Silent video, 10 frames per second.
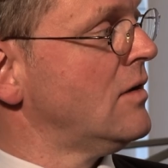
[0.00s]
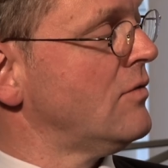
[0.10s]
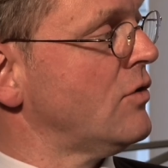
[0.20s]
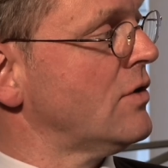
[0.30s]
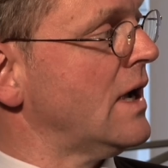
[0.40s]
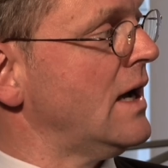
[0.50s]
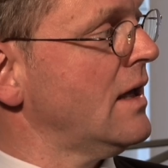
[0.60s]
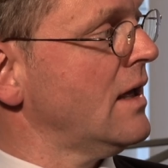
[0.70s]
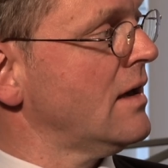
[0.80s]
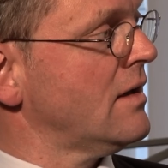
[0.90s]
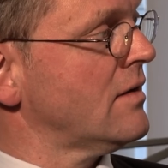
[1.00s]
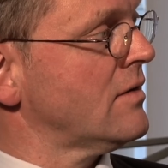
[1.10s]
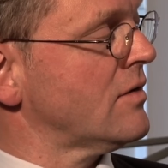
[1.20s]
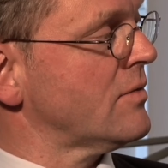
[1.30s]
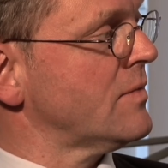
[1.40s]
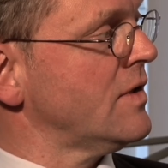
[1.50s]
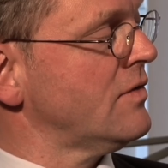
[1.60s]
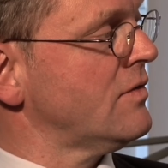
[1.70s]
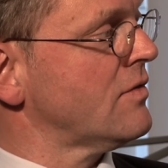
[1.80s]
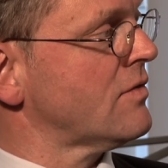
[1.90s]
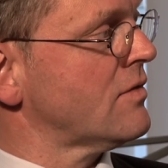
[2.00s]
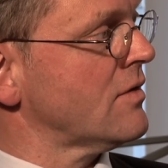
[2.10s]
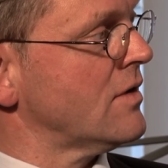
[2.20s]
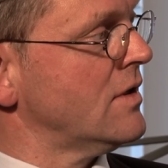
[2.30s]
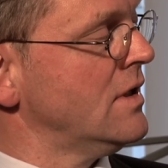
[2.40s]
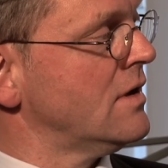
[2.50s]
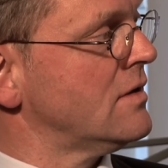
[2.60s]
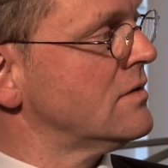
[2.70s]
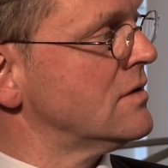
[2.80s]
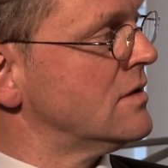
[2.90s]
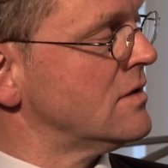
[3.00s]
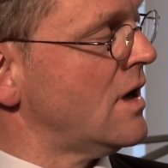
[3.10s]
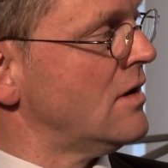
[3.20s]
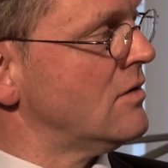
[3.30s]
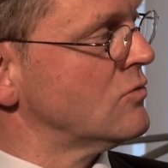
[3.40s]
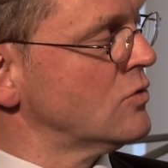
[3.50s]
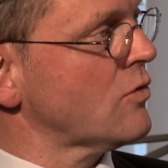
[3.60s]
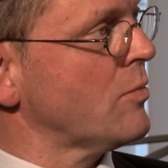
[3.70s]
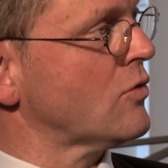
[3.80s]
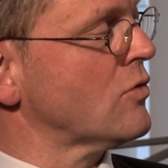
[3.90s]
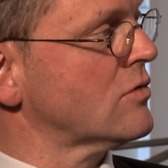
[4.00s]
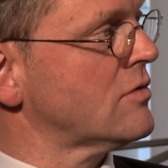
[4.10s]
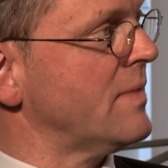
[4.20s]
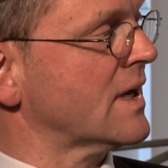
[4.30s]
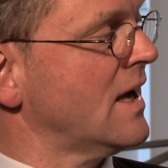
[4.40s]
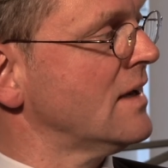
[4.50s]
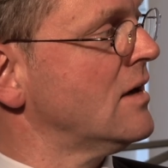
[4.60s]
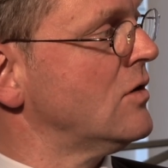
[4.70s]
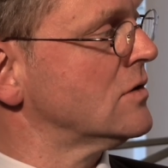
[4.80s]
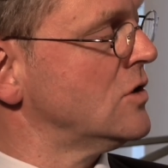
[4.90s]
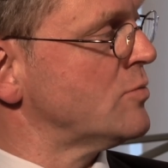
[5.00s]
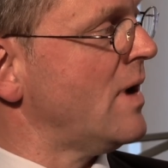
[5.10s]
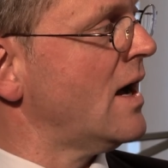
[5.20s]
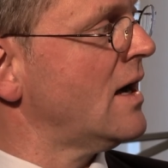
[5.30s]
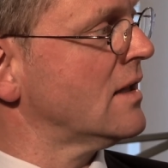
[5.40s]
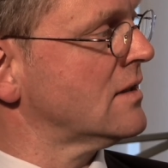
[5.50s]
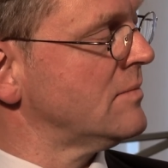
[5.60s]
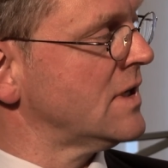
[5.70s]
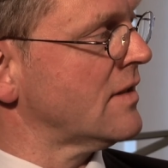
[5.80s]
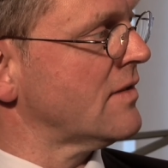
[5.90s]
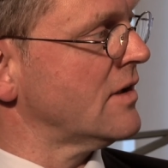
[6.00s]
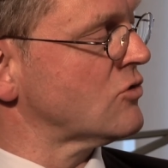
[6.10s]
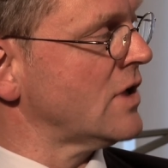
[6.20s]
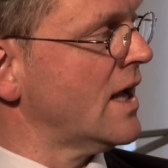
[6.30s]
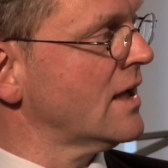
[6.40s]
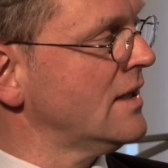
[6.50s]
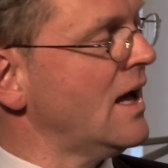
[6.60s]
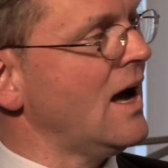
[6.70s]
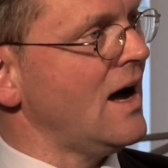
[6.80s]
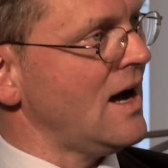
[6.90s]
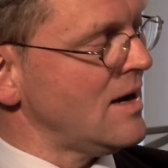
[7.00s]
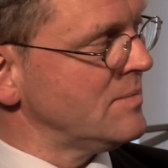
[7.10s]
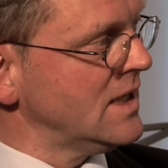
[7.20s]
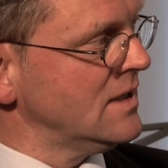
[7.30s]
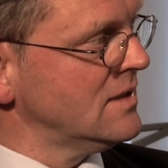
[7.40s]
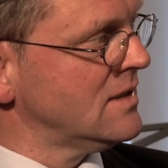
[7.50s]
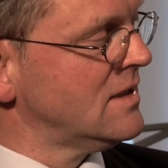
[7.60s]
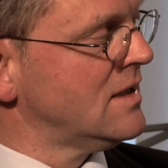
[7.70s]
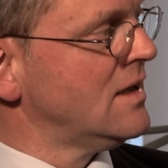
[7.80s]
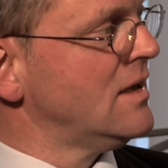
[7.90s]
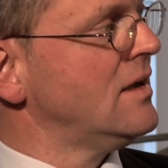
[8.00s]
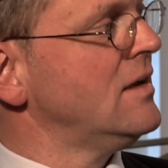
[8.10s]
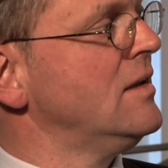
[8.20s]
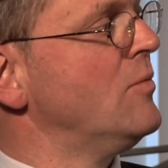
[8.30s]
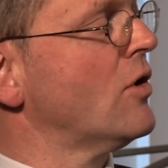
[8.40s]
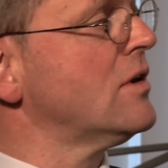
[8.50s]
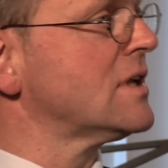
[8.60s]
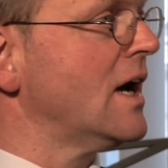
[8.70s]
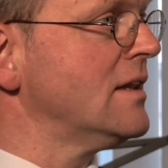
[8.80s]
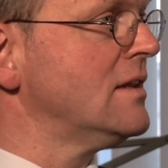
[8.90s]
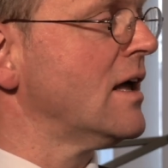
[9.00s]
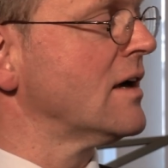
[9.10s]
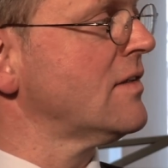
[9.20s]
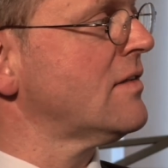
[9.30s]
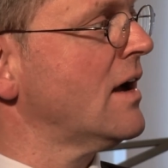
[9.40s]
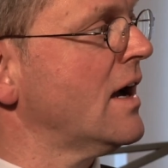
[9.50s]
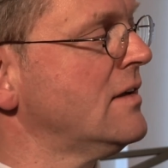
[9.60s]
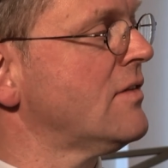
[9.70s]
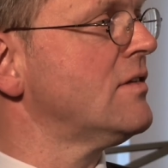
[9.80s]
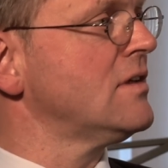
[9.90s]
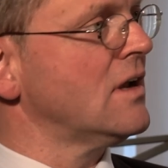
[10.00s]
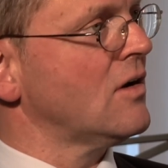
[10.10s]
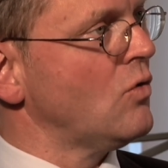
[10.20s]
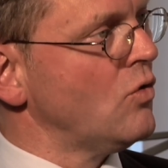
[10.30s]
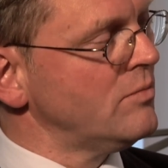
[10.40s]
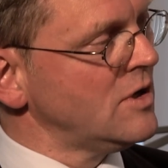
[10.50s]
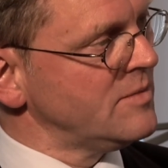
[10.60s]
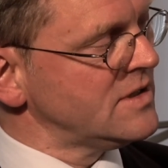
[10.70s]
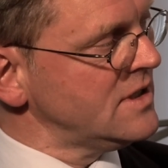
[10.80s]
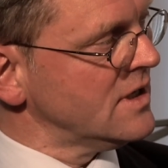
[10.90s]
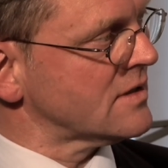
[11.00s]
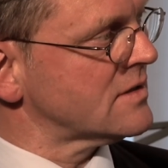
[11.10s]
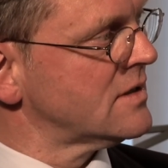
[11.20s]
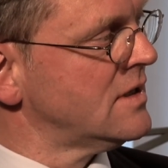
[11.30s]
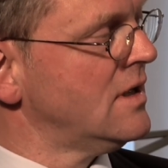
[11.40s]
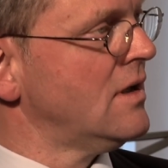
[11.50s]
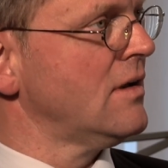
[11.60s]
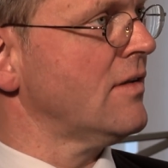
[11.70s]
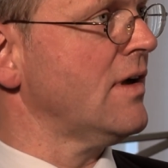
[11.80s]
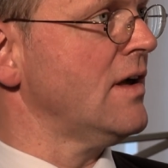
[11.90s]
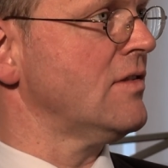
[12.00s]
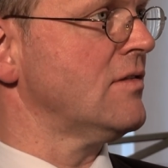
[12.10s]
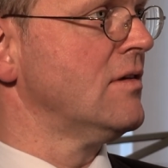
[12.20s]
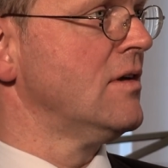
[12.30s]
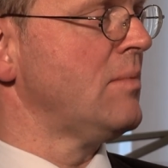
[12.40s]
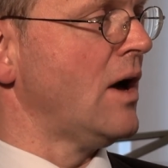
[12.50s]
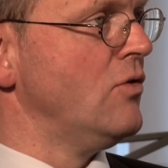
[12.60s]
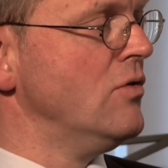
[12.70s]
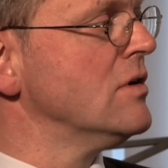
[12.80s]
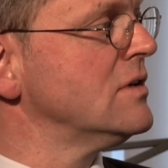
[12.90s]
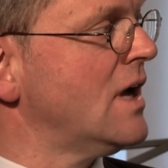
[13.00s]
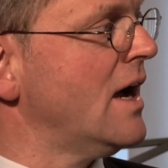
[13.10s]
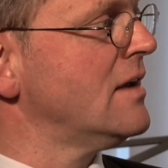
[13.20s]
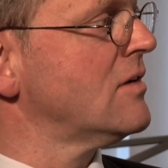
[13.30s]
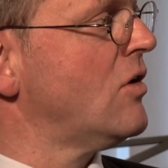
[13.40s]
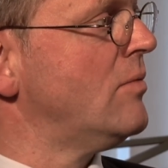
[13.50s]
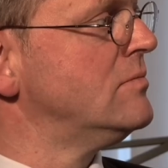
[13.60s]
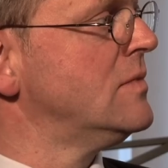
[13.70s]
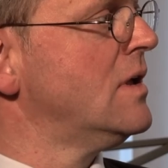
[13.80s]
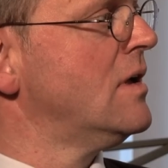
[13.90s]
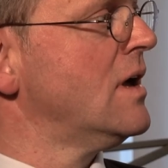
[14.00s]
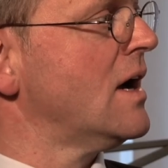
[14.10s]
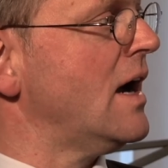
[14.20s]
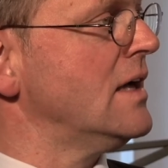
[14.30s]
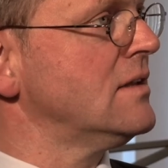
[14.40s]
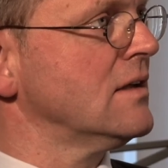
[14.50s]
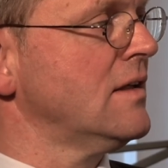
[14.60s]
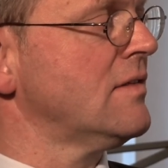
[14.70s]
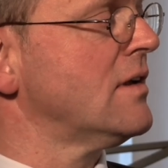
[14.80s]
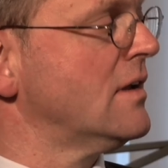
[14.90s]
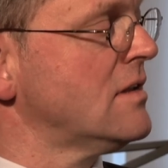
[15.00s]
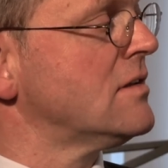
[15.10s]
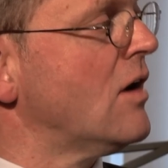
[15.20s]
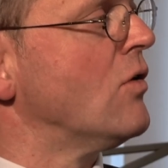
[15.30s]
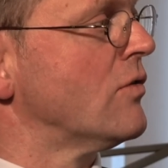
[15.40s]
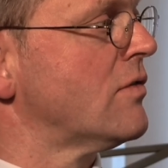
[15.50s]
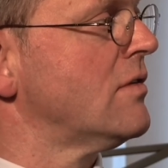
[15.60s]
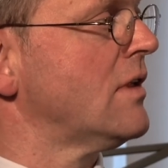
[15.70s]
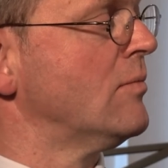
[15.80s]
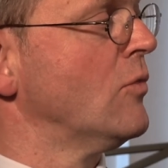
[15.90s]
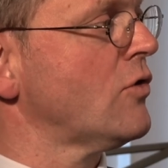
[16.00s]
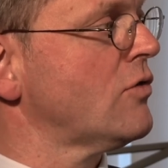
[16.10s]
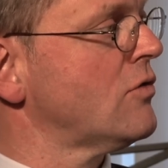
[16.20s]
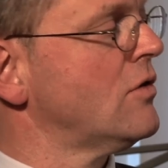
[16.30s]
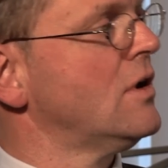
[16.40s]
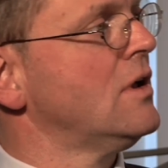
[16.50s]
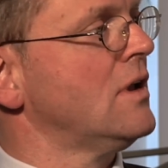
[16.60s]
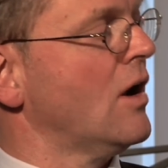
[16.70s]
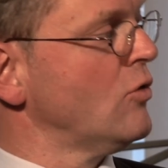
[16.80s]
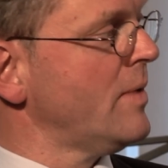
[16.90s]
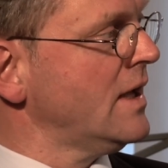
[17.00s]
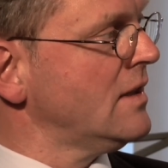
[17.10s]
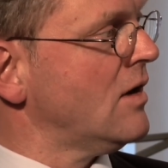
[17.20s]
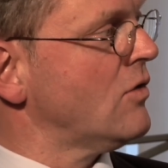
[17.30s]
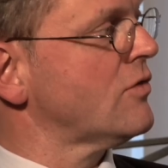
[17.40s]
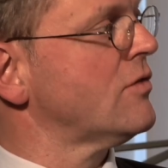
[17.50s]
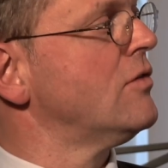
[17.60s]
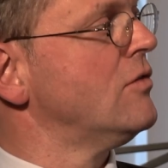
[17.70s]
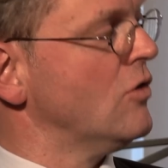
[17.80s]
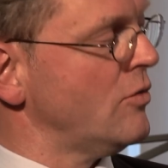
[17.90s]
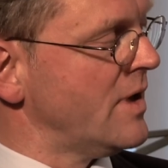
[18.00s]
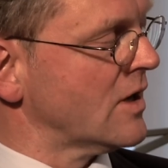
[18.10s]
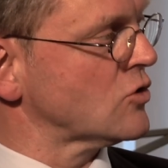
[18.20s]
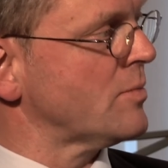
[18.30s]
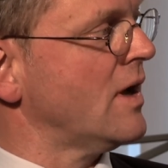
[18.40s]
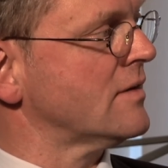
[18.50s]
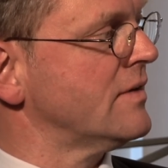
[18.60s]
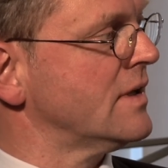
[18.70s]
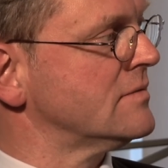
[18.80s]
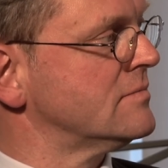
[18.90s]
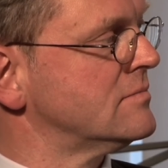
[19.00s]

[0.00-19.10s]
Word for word: Von daher äh, ist es äh, hier ein gutes Produkt. Man kann auch die Sparraten mit der Zeit steigern, aber die Möglichkeiten der Riester-Rente sind ja nach oben limitiert. Das heißt, bei höheren Einkommen reicht Riester nicht aus. Dann muss darüber hinaus noch mehr gespart werden.